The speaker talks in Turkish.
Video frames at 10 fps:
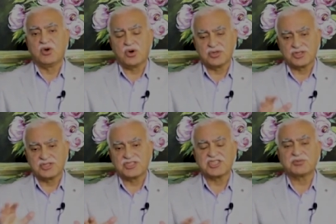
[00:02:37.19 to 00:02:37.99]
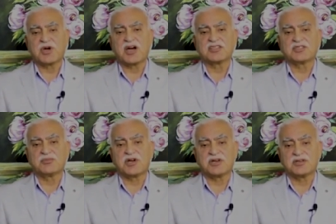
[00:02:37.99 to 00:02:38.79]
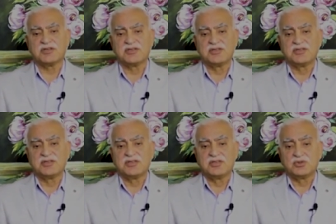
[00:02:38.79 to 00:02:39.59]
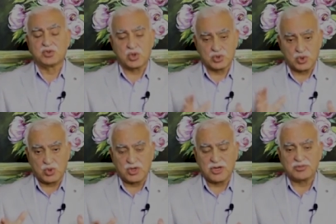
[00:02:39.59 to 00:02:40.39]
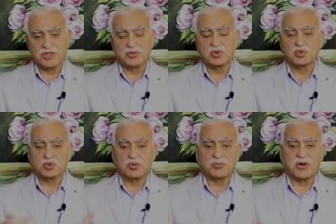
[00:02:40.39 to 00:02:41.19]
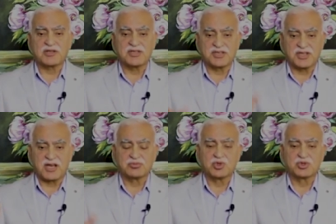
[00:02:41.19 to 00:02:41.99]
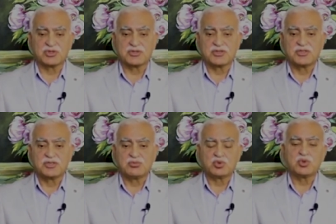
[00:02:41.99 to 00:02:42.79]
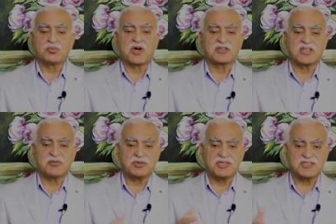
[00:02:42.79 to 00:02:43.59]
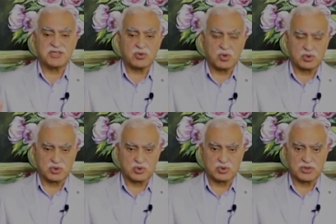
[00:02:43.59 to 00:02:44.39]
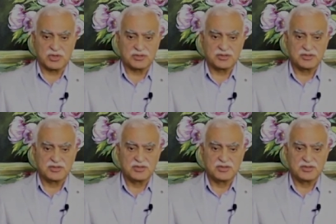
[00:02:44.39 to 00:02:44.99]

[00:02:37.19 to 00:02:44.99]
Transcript: Onun için seçime katılmak çok çok önemlidir. Bugün Türkmen partileri de hamdolsun bütün partiler bir liste oluşturdu.